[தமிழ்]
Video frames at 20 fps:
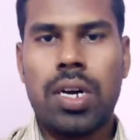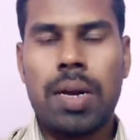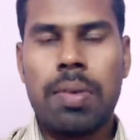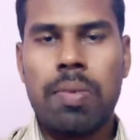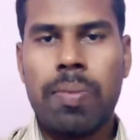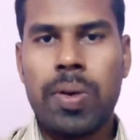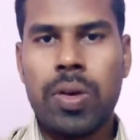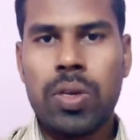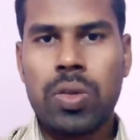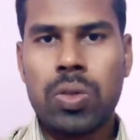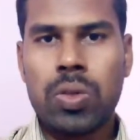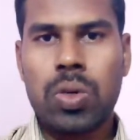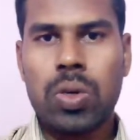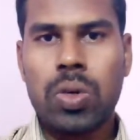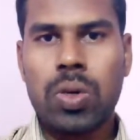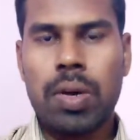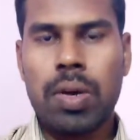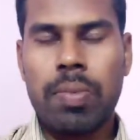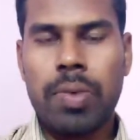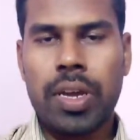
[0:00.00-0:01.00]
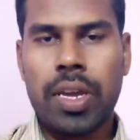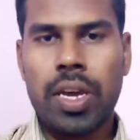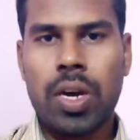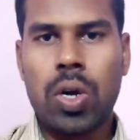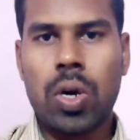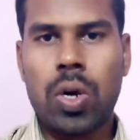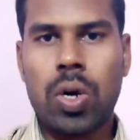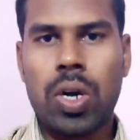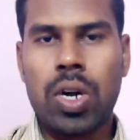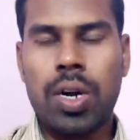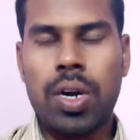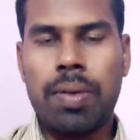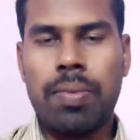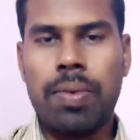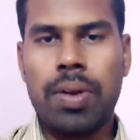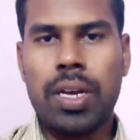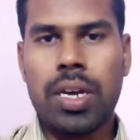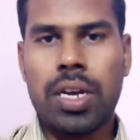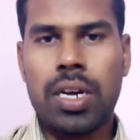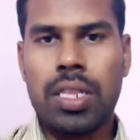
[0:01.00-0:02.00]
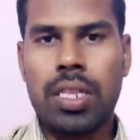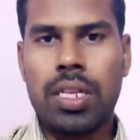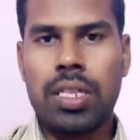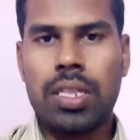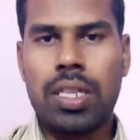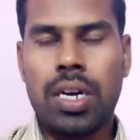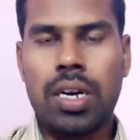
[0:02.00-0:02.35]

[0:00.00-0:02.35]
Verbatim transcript: நம்ம பேசுகிறோம் நம்ம கேட்குறோம் அப்படிங்கிறத